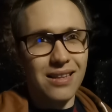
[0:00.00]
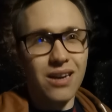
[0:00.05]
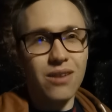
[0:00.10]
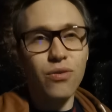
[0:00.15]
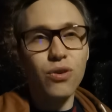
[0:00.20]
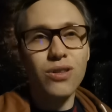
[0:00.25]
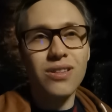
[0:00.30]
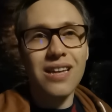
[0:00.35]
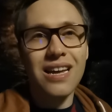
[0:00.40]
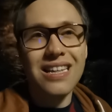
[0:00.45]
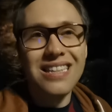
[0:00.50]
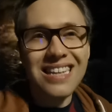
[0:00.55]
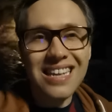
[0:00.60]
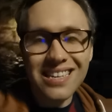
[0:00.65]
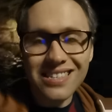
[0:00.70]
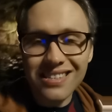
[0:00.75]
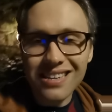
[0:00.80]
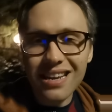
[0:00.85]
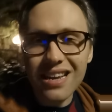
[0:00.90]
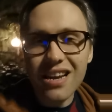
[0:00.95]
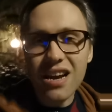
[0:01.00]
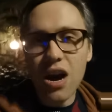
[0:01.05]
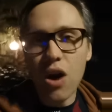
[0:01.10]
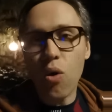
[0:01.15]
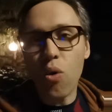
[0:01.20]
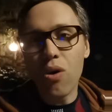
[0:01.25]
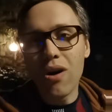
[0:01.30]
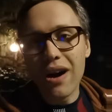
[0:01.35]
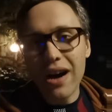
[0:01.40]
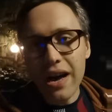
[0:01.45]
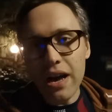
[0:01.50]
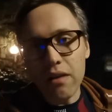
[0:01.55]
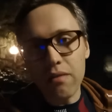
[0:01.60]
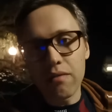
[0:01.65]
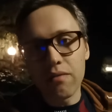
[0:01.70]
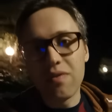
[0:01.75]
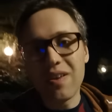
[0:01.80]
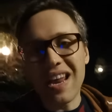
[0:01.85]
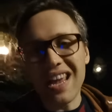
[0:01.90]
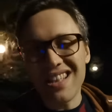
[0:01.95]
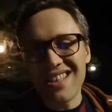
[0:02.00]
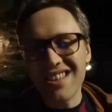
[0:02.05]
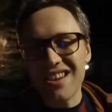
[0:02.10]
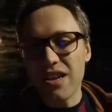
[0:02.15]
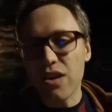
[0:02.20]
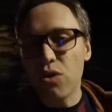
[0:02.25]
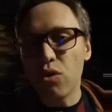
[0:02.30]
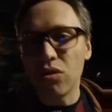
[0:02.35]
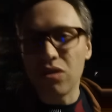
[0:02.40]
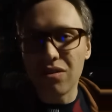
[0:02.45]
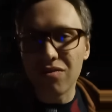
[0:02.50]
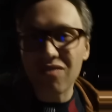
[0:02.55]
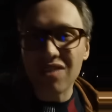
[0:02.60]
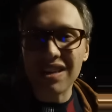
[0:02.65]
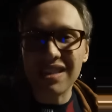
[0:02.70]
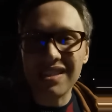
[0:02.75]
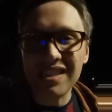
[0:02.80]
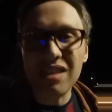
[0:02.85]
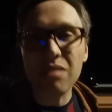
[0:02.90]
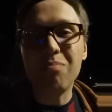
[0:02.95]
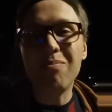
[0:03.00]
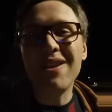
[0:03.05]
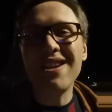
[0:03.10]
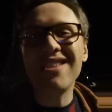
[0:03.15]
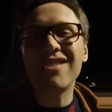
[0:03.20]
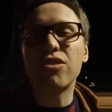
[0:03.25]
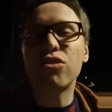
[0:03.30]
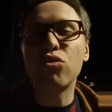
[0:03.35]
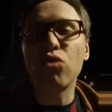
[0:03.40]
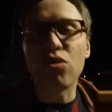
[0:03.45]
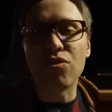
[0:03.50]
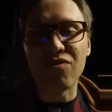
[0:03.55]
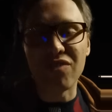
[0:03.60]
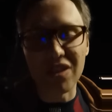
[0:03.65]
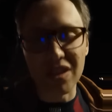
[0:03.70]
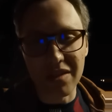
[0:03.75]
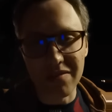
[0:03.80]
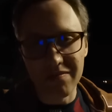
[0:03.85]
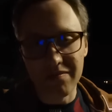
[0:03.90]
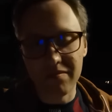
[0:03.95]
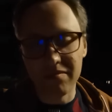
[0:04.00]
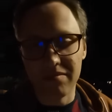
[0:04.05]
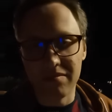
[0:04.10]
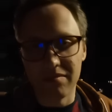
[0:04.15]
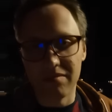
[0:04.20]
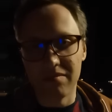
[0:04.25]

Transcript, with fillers: Так вот, несколько ОГЭ в ряде регионов России были сорваны.